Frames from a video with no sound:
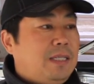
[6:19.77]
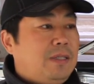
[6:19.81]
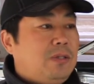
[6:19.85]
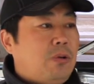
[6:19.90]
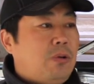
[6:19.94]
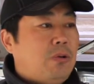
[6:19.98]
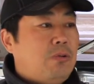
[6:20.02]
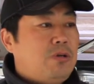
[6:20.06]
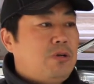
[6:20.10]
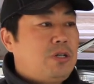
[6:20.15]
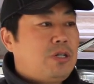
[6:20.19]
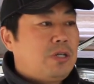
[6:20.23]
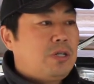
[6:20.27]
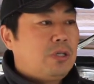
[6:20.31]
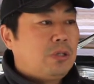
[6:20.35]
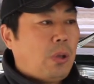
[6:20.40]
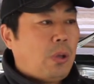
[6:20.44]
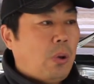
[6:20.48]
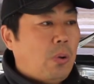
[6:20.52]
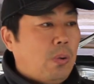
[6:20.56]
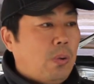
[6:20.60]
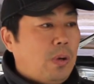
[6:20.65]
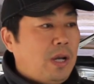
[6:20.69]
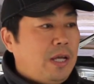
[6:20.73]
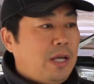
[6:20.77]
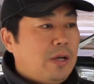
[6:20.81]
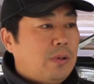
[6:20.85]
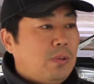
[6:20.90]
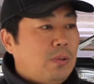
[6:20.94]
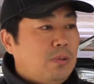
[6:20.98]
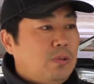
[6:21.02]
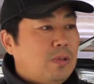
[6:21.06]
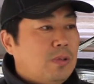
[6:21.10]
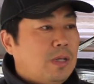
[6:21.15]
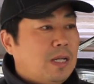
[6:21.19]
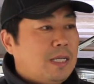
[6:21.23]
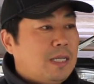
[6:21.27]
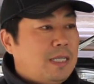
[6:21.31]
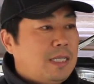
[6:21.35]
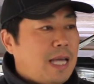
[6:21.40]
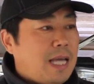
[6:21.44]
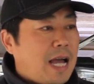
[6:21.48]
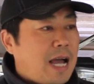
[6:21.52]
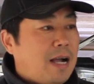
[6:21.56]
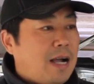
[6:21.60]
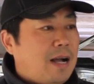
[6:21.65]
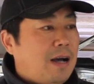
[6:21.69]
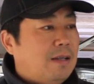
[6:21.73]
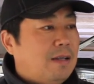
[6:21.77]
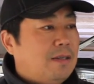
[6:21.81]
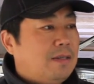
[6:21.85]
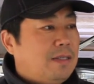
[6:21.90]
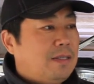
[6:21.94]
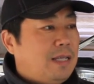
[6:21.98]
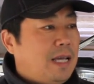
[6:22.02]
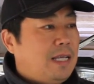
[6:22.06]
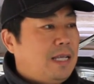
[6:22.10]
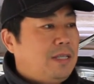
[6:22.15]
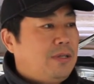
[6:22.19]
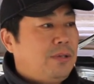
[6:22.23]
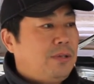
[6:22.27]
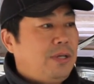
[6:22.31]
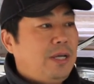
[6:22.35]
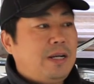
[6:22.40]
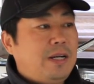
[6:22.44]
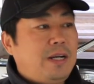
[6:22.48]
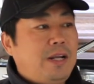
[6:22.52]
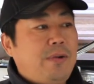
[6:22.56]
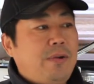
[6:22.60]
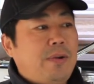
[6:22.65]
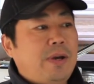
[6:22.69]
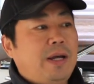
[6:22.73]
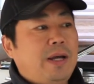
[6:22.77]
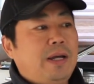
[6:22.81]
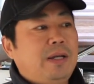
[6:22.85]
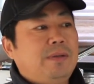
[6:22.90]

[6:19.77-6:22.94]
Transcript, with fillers: 从事同类工作的下岗再就业人员。